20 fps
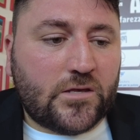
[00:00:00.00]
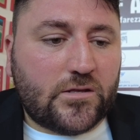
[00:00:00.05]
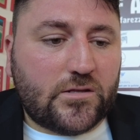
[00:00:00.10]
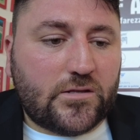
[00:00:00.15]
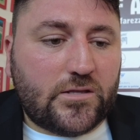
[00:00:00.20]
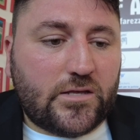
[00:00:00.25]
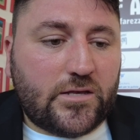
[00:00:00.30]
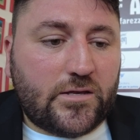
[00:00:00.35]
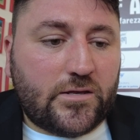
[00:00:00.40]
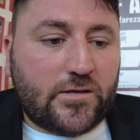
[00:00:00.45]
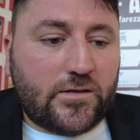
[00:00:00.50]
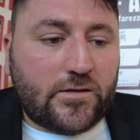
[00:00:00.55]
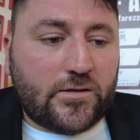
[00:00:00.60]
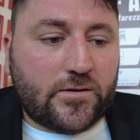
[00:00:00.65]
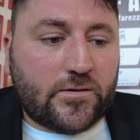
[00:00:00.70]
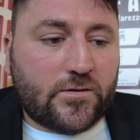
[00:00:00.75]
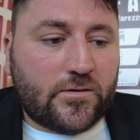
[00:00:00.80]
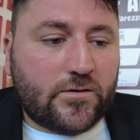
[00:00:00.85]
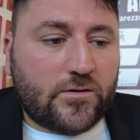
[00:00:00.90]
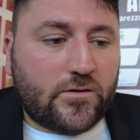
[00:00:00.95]
di
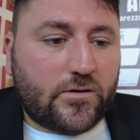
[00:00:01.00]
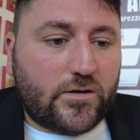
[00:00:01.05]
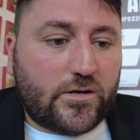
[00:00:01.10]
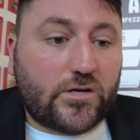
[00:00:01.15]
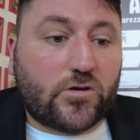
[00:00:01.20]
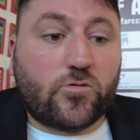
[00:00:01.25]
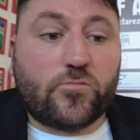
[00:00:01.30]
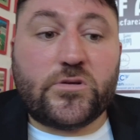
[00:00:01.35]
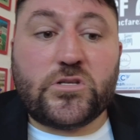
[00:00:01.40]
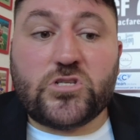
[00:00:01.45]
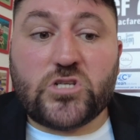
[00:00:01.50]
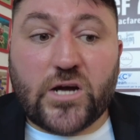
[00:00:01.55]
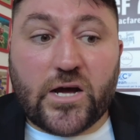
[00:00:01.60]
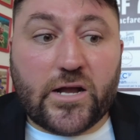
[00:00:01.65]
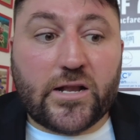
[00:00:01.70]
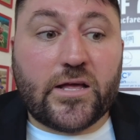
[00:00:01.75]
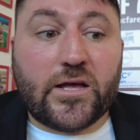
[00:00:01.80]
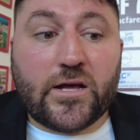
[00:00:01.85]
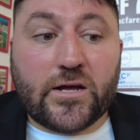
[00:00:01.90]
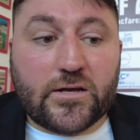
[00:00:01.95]

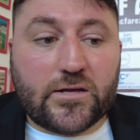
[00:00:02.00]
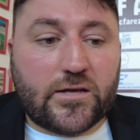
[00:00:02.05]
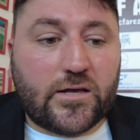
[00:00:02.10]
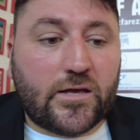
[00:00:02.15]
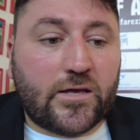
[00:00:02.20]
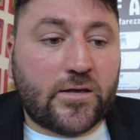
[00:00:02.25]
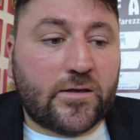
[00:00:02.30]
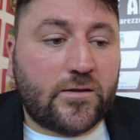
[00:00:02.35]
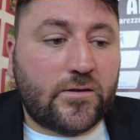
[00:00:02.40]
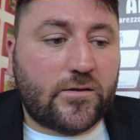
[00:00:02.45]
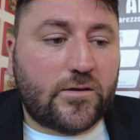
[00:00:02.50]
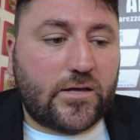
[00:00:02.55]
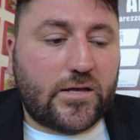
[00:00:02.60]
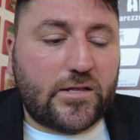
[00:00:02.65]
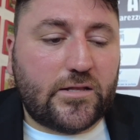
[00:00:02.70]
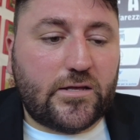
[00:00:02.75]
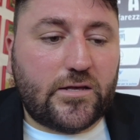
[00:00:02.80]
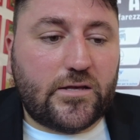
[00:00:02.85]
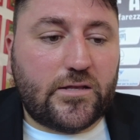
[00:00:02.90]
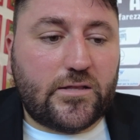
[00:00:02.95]
ricominciare anche e
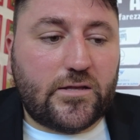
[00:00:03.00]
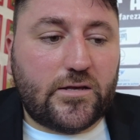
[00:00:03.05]
eh, di,